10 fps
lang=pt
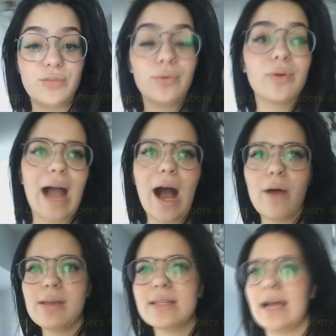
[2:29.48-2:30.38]

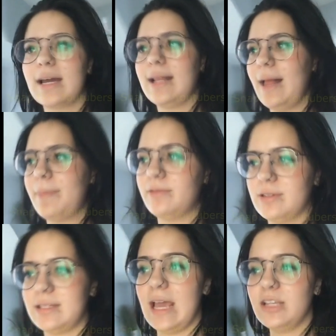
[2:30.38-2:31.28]
divulgar o Instagram dela pra
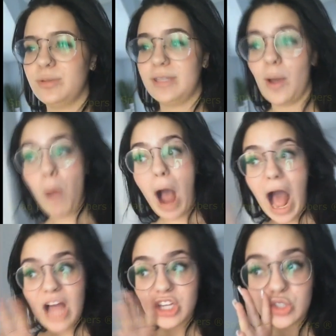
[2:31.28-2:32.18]
vocês, porque eu
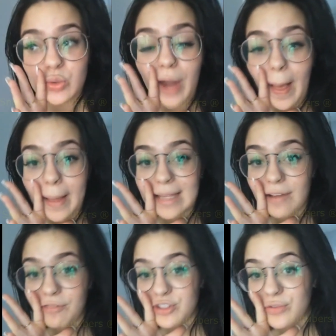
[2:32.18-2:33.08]
acho que ela
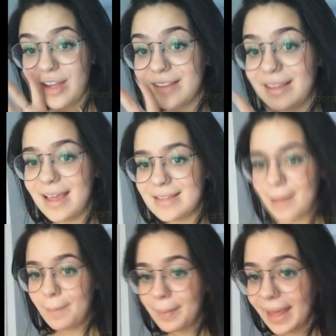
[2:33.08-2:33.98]
tá a fim de vender
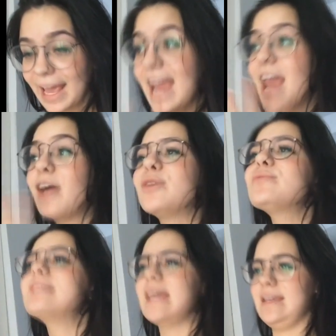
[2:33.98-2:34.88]
esse AP. Eu
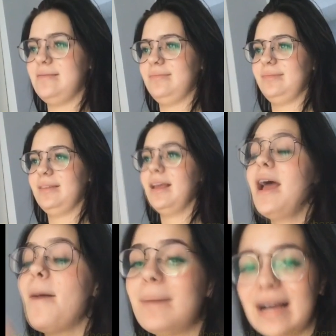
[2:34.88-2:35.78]
não sei.
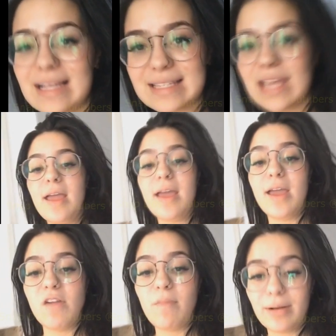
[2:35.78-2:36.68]
Mas eu,
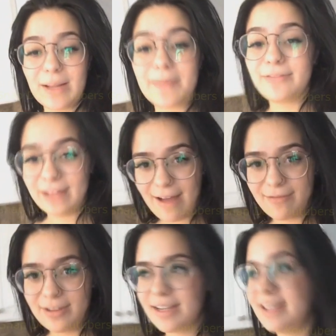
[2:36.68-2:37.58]
eu vou perguntar pra
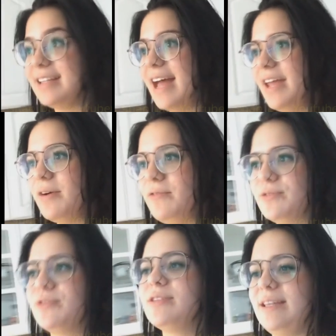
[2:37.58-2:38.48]
Flávia e daí eu
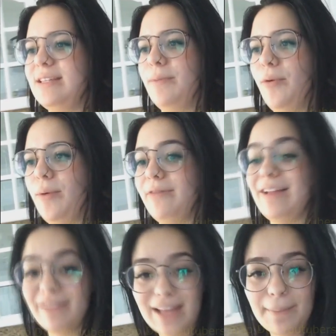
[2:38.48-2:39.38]
aviso vocês, tá bom? A
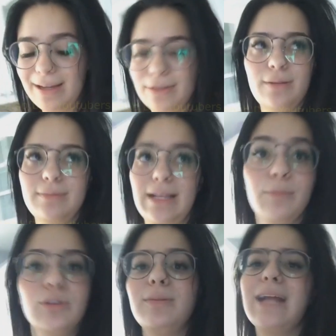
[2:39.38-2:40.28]
Flávia da Mato, o nome dela.
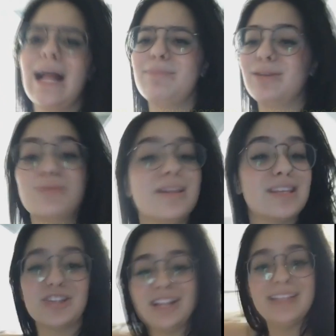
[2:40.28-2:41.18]
Muito obrigada pelas
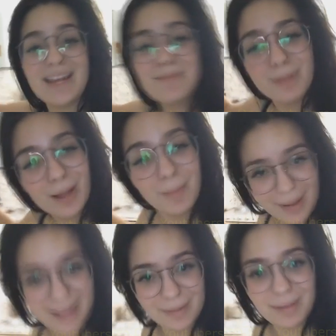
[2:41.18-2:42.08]
condições no dele e pelo AP
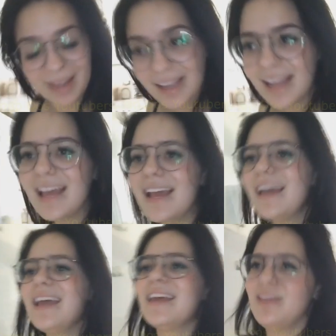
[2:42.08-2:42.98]
também.
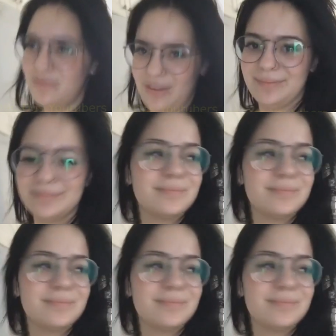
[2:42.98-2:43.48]
Enfim.